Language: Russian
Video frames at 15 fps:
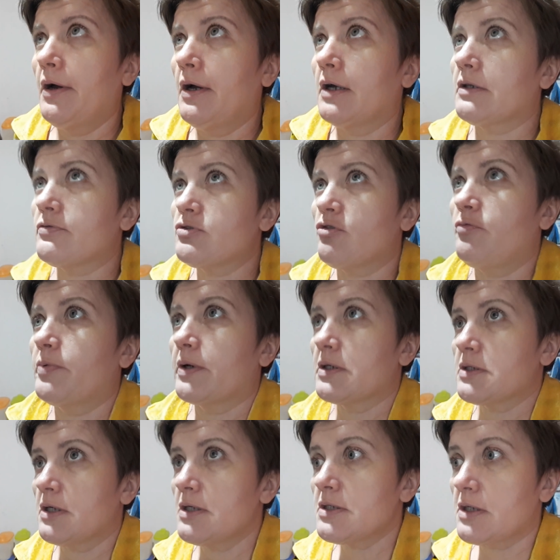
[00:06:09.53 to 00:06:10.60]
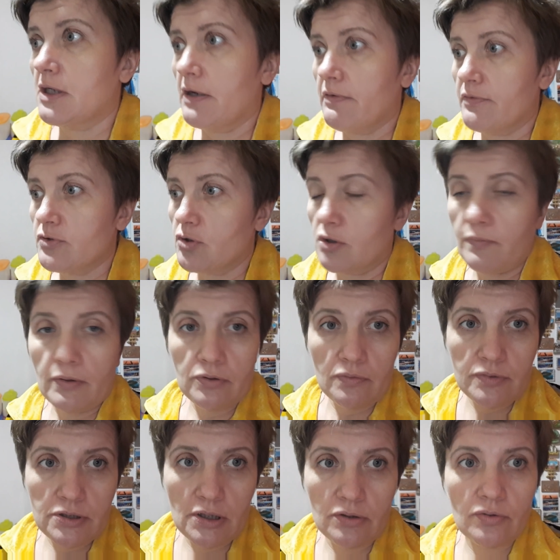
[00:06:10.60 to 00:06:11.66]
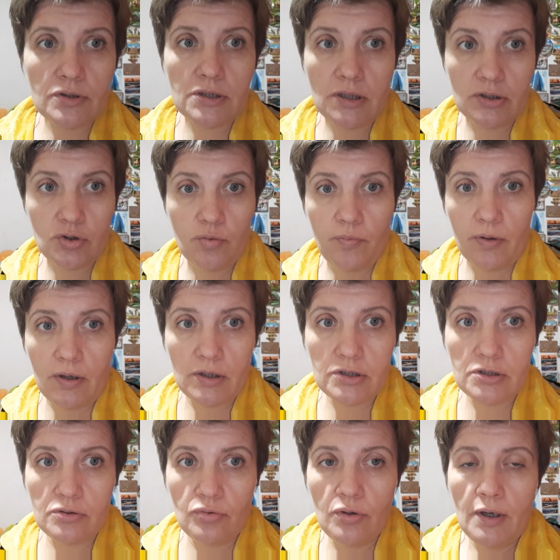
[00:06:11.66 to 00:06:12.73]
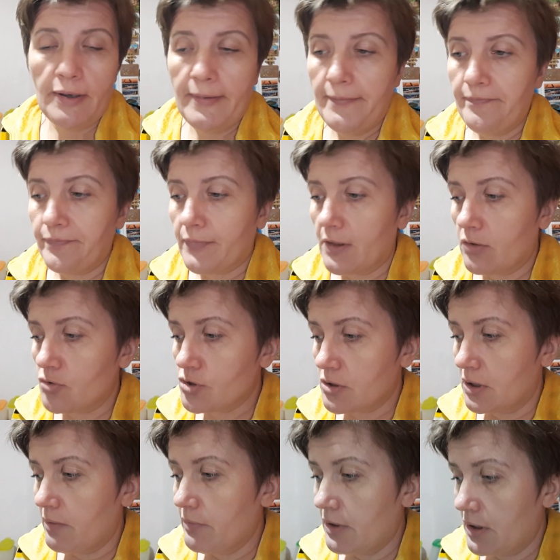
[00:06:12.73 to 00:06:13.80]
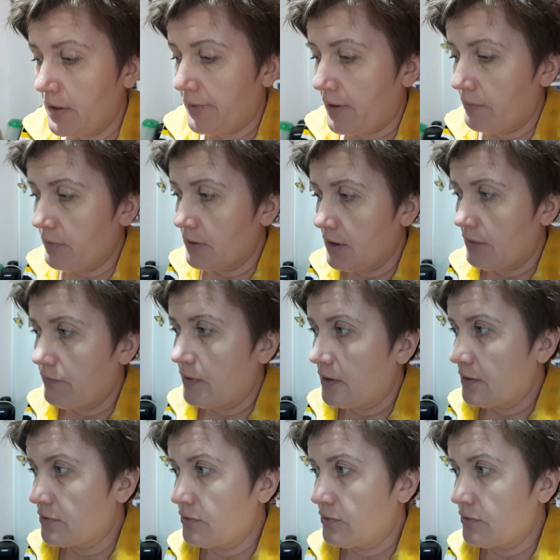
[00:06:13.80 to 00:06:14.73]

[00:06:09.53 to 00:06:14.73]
это все в процессе, я вам все это потом сяду, расскажу, покажу то, что нам она рекомендовала.